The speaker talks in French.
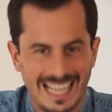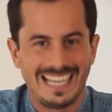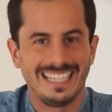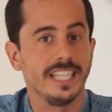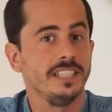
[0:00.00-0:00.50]

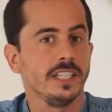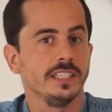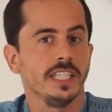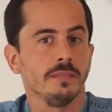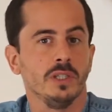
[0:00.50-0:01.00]
L'année
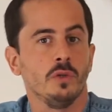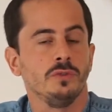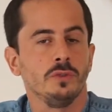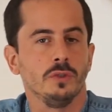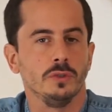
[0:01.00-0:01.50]
dernière, mes
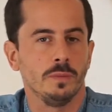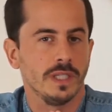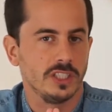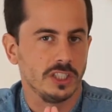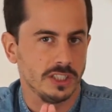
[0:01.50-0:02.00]
revenus de
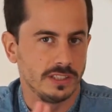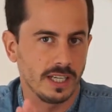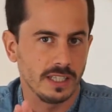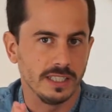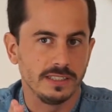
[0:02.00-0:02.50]
nomade
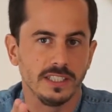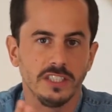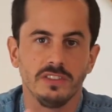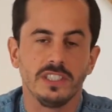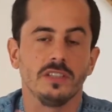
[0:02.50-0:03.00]
digital étaient
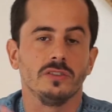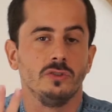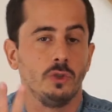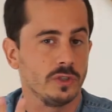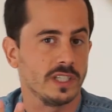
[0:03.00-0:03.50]
divisés en
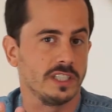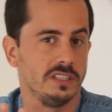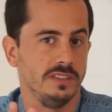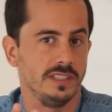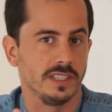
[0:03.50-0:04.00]
deux
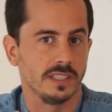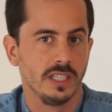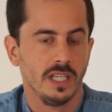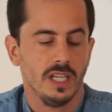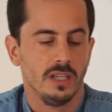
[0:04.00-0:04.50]
activités.
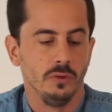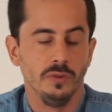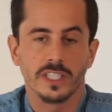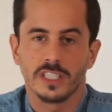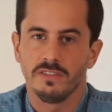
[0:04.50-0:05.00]

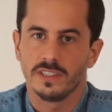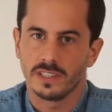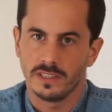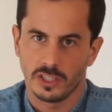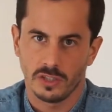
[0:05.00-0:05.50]
Une
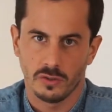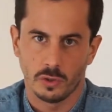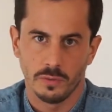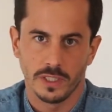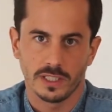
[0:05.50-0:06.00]
activité d'agence de
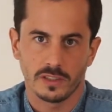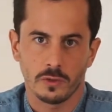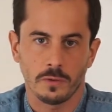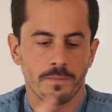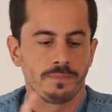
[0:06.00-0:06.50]

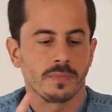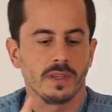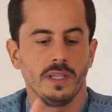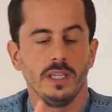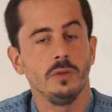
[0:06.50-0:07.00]
communication
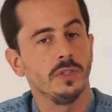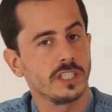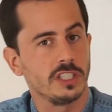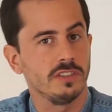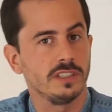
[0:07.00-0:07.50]
et une
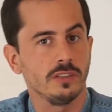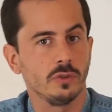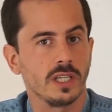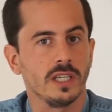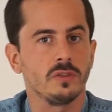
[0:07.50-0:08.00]
activité de
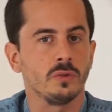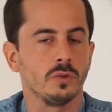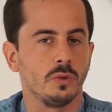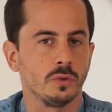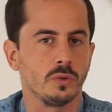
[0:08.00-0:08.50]
création de
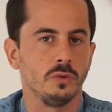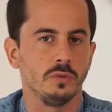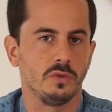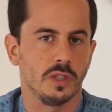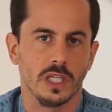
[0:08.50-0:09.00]
contenu
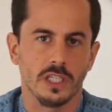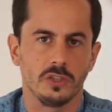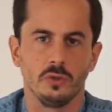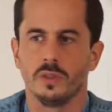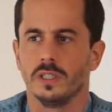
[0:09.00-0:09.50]

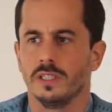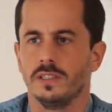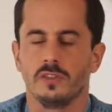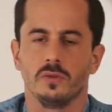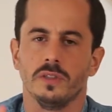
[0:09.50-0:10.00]
voyage, donc
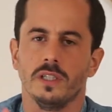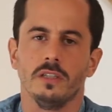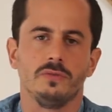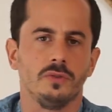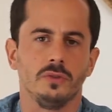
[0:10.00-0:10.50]

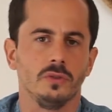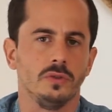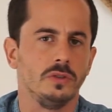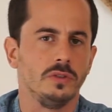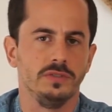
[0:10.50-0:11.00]
rédactionnel,
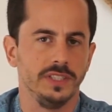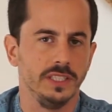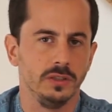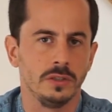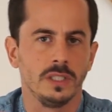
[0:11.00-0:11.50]
photo,
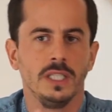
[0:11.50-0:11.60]
vidéo.